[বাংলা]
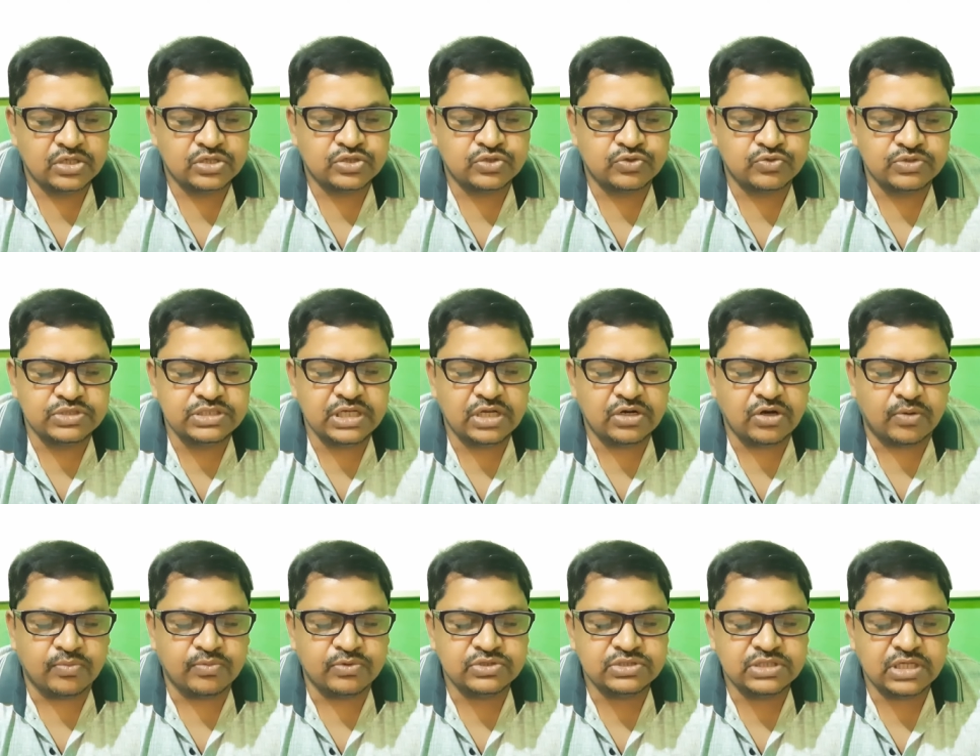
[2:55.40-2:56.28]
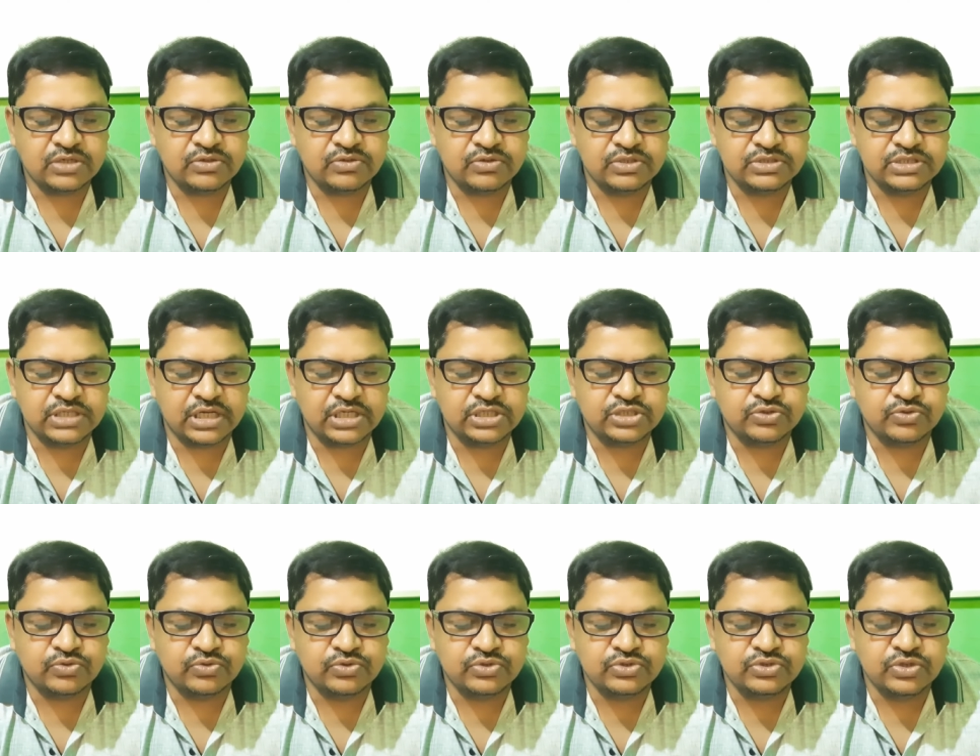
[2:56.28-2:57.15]
সূর্যের অবস্থান অনুযায়ী
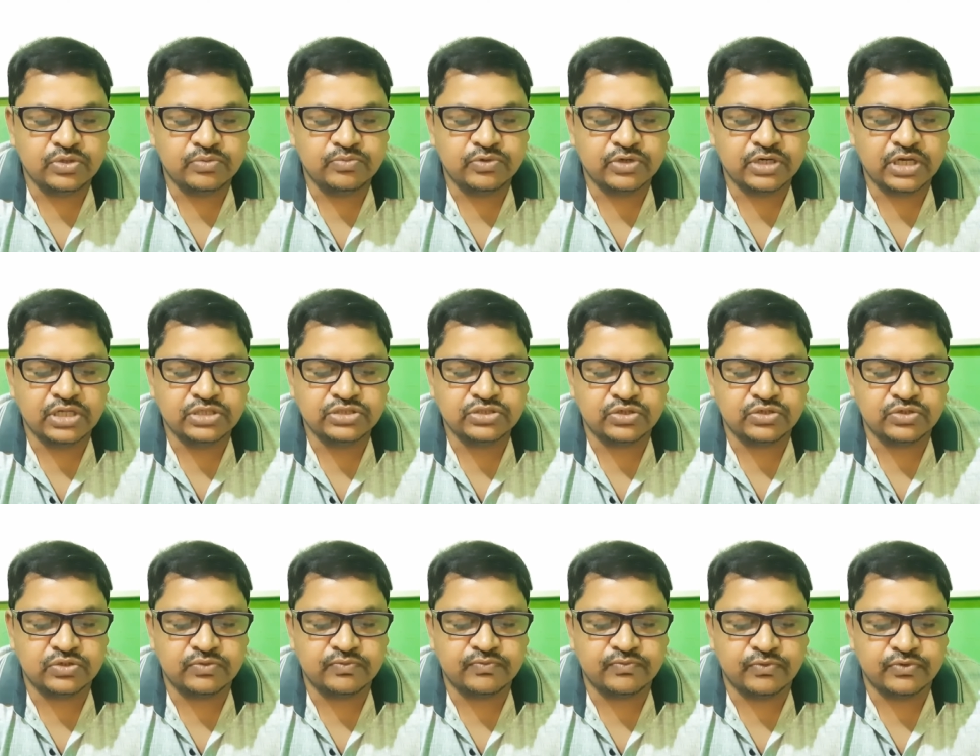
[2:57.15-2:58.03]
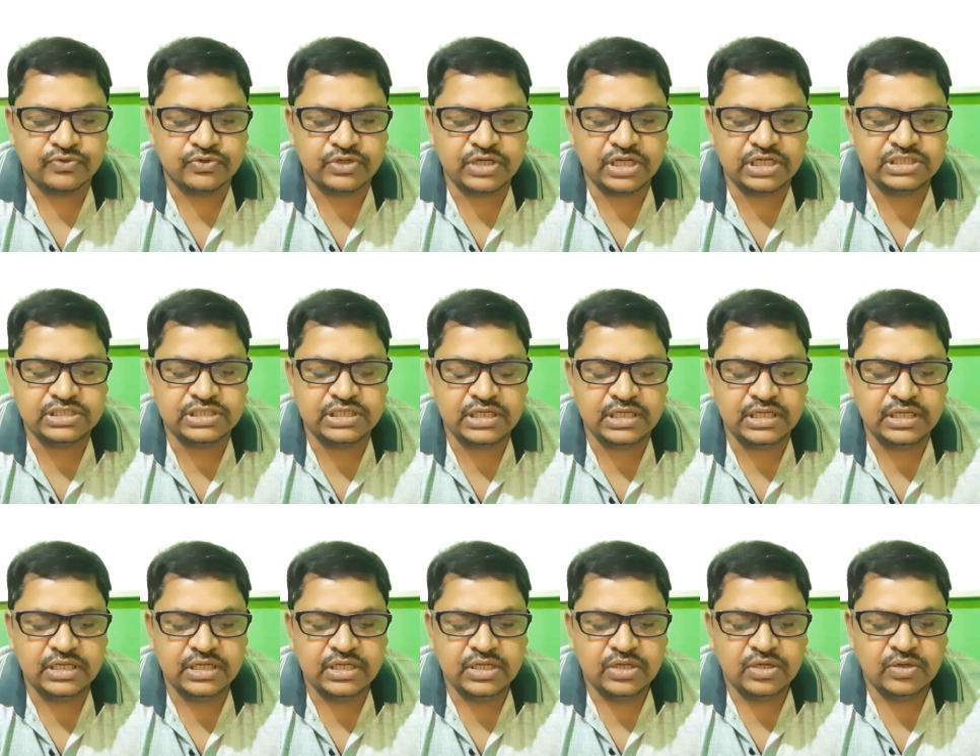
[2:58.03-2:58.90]
সূর্যমুখী চলন ফোটোন্যাস্টি
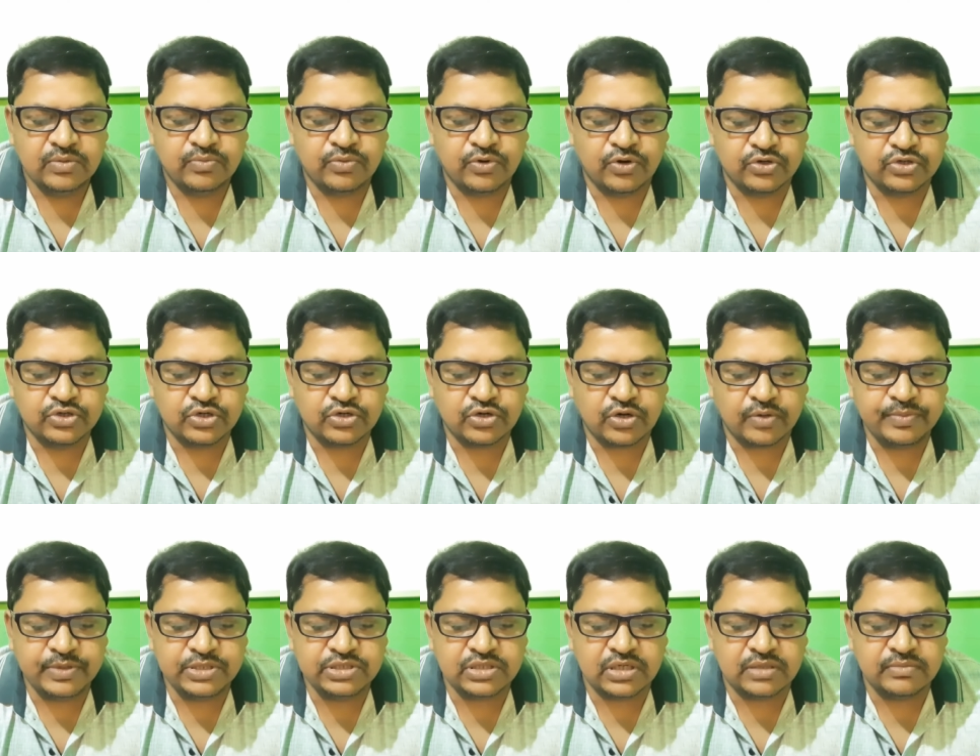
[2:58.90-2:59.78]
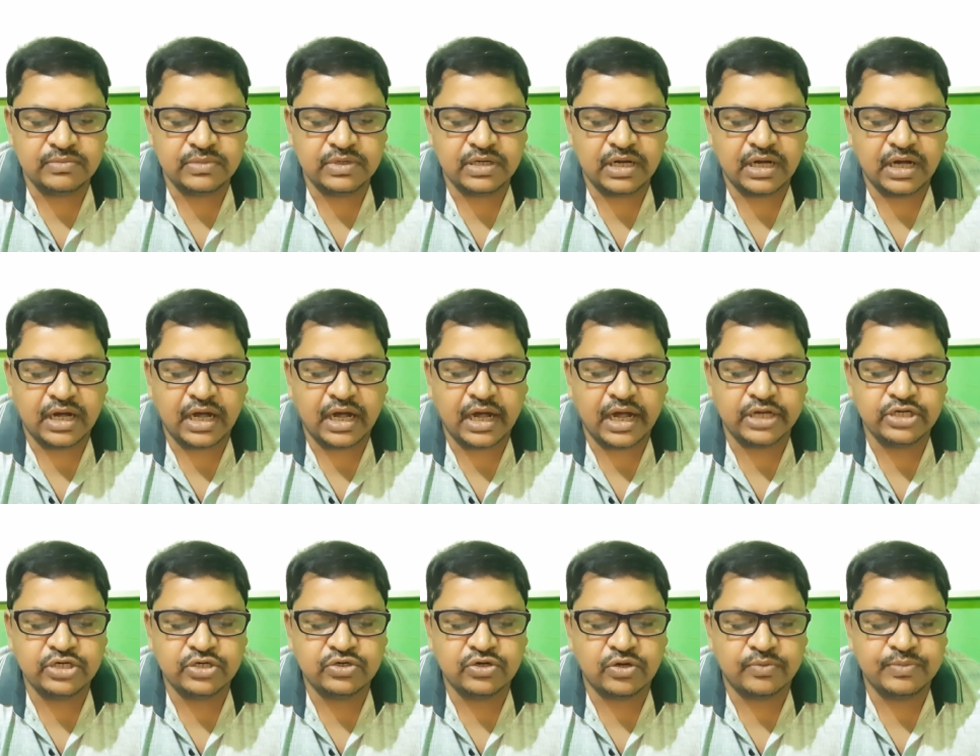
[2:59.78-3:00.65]
ফোটোট্রপিজম
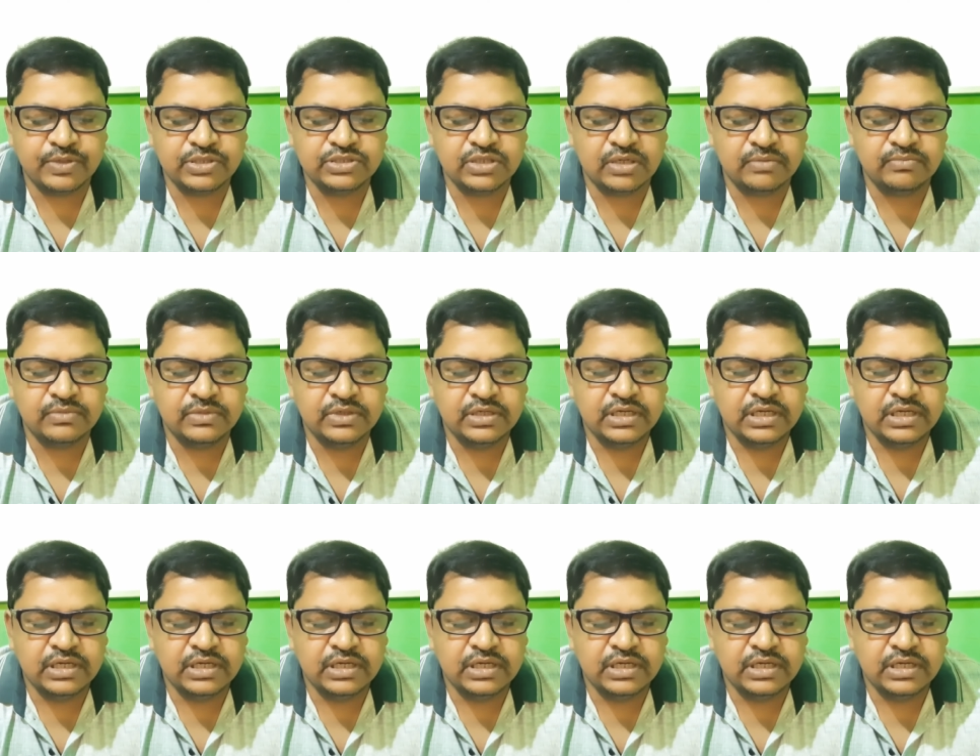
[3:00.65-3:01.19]
হাইড্রোট্রপিজম